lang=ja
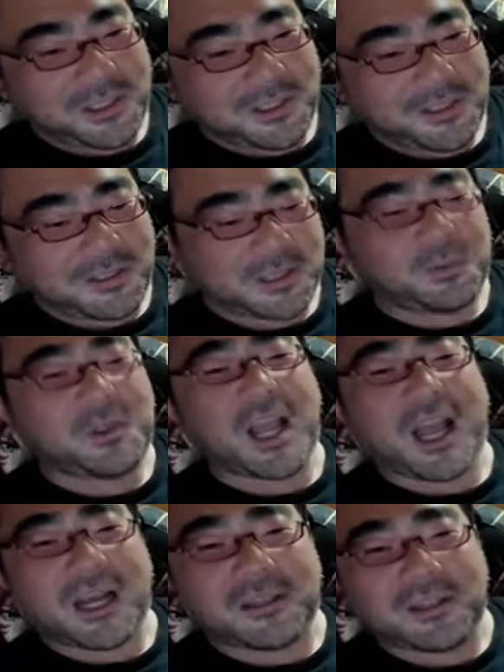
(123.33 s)
自分で
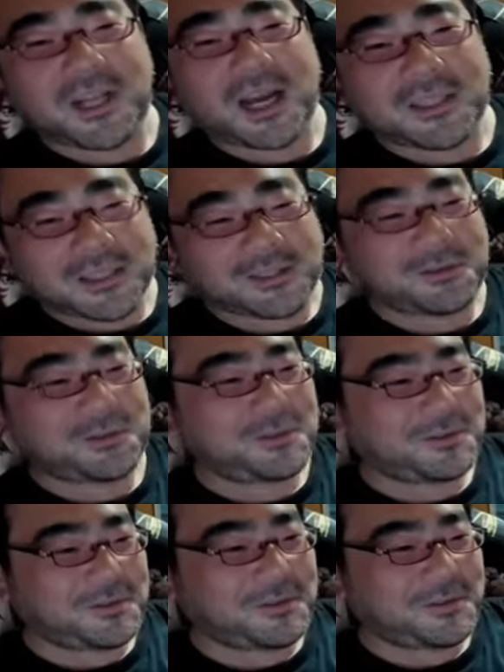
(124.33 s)
書くんだからね、そういうの。
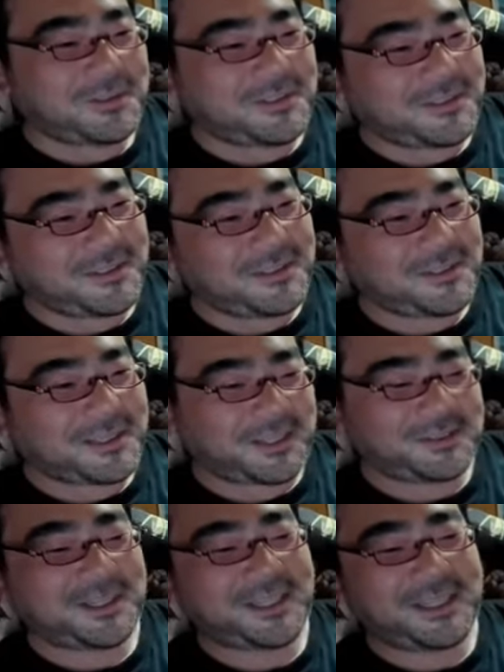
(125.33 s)
歯
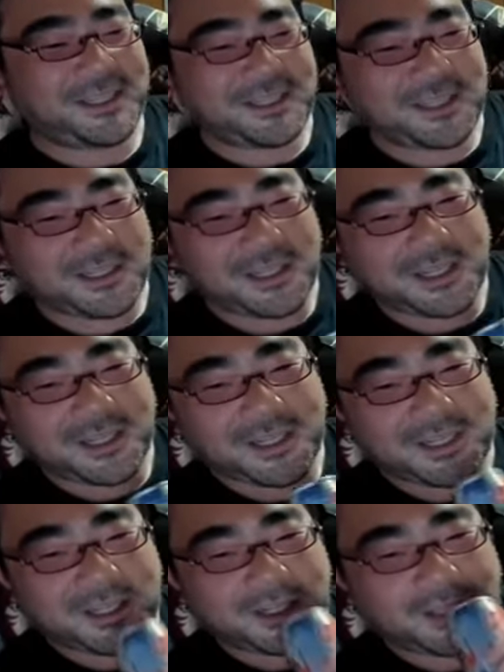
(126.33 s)
抜きで。
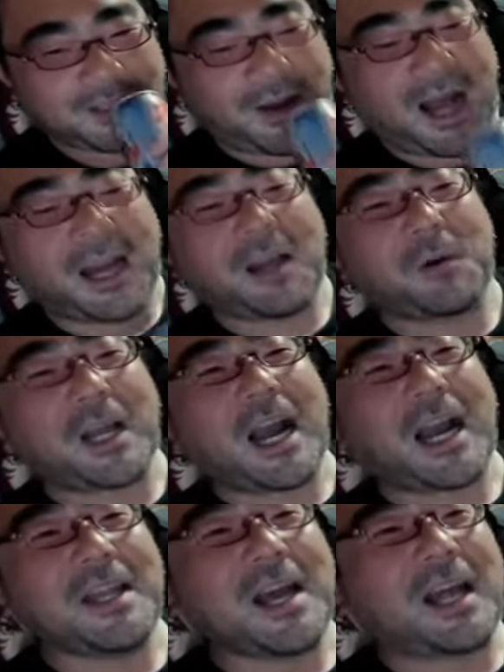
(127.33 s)
でもあれ俺書
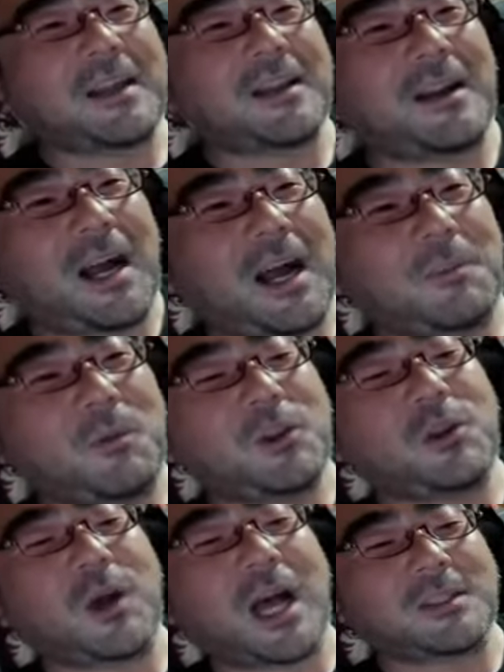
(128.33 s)
かなかったら、
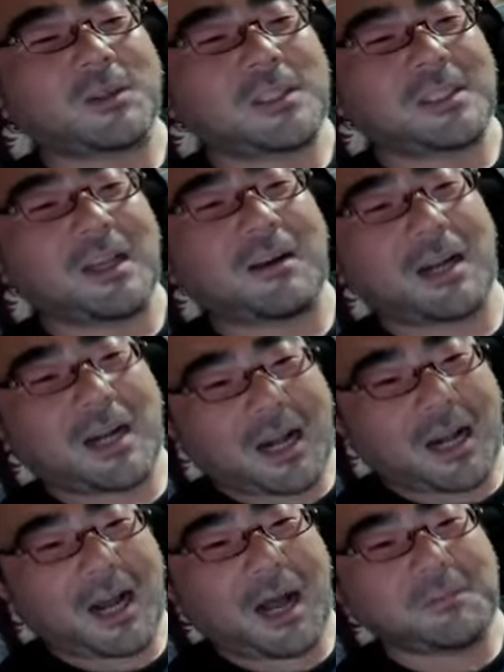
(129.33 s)
もっとかそっちゃうか
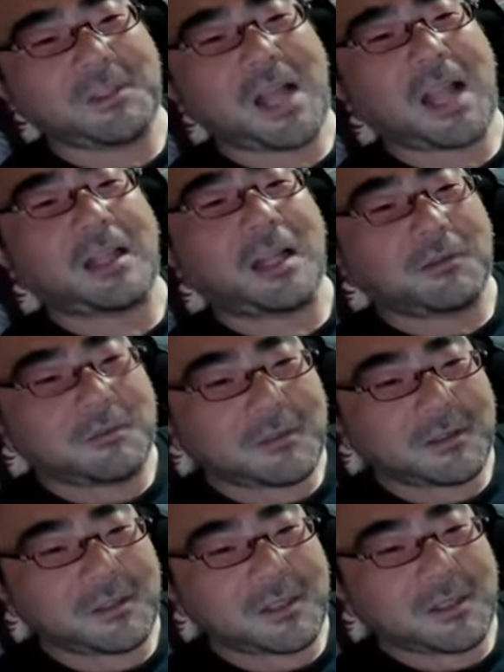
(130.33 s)
ら、危ないんだよ。
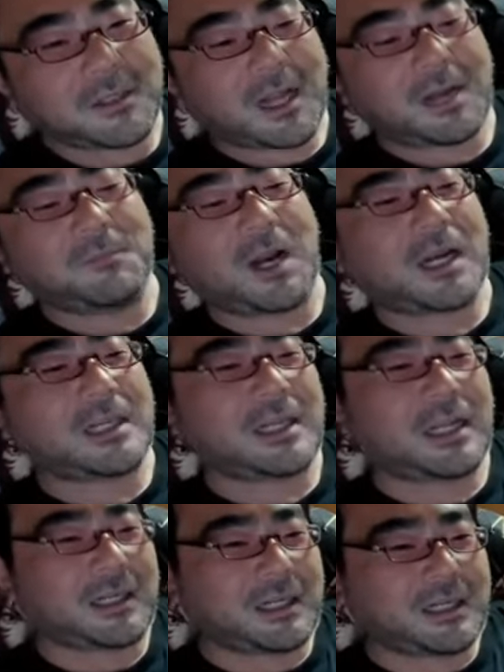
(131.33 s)
誰も書か
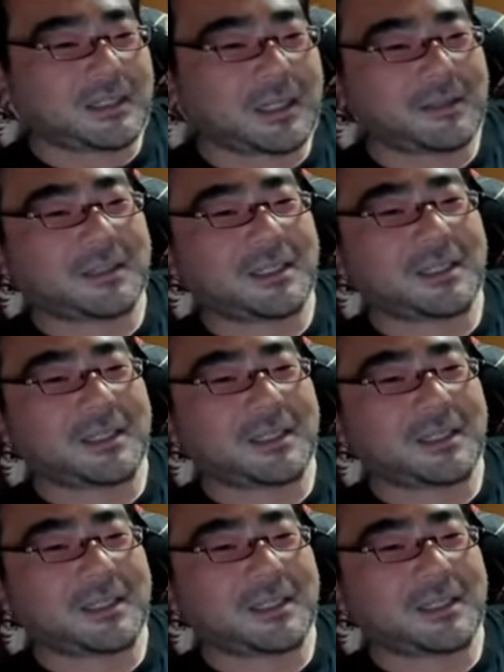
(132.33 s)
ないから、タヌキ。